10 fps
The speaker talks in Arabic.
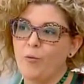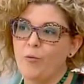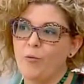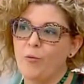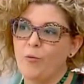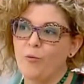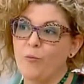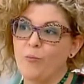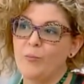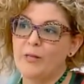
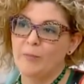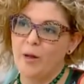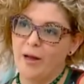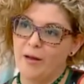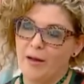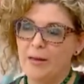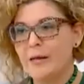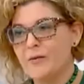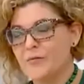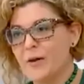ومثل ما
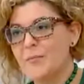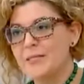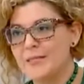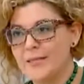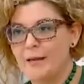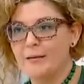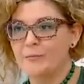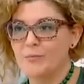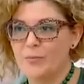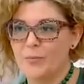انا
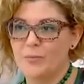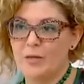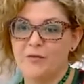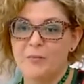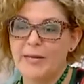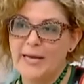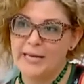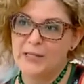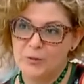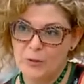فارماسيان كيف
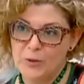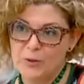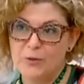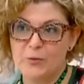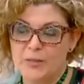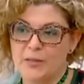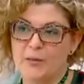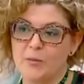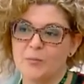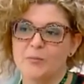بنعالج
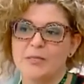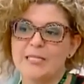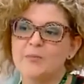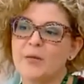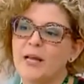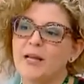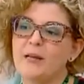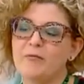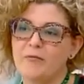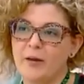بالادويه بالنسبه
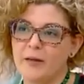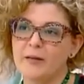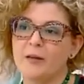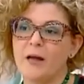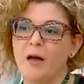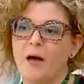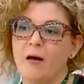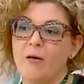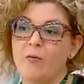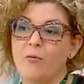لي الفن
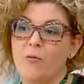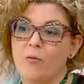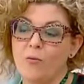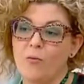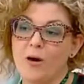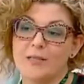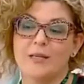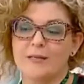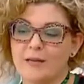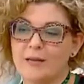
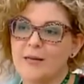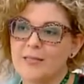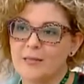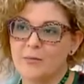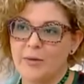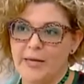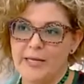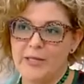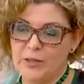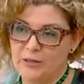وخاصة الرسم
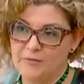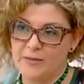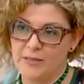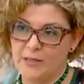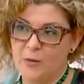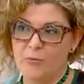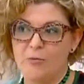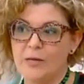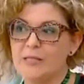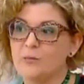علاج نفسي
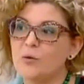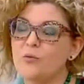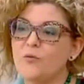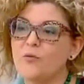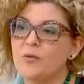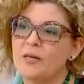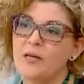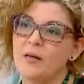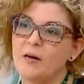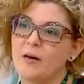ولازم يكون
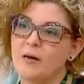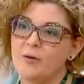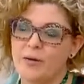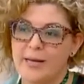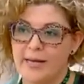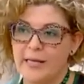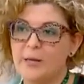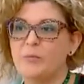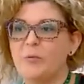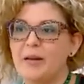في
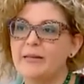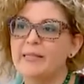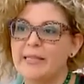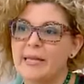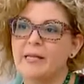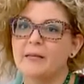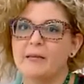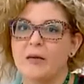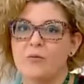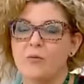اكيليبر آه، بين
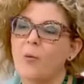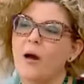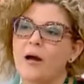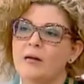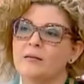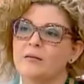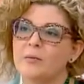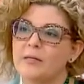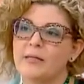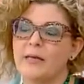الاثنين تيكون واحد
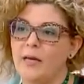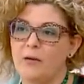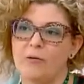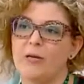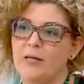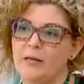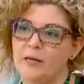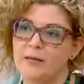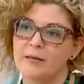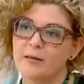مرتاح
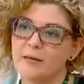كليا